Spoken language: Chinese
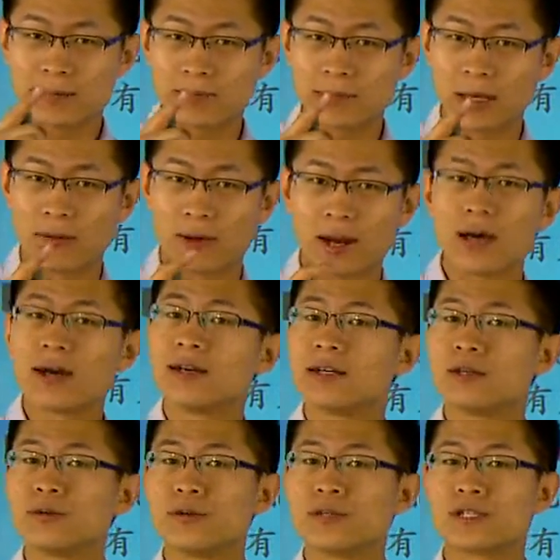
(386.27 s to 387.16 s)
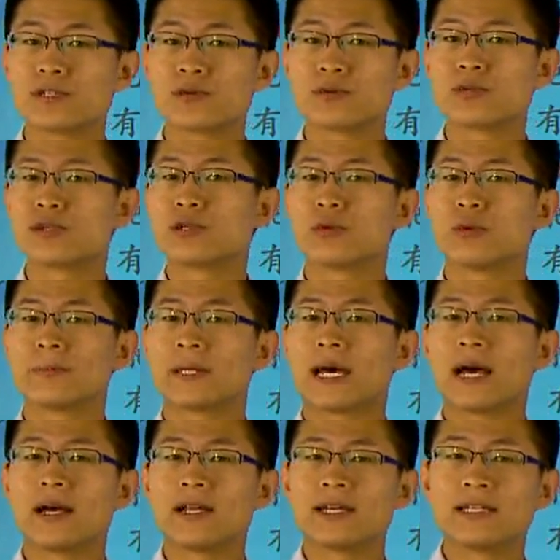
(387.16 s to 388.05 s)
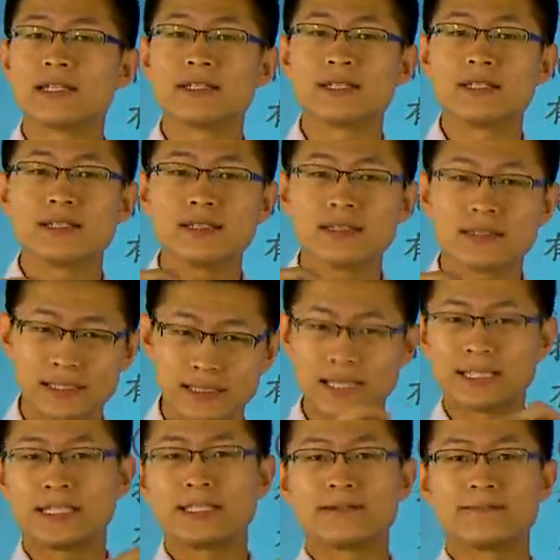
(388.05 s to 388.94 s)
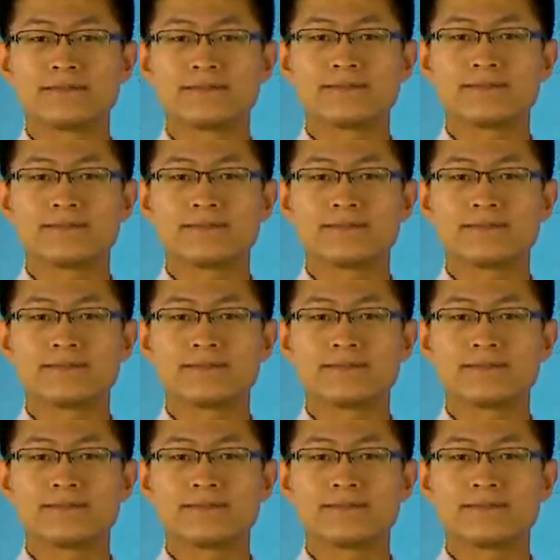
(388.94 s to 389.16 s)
别忘了预习我们的例题第3题。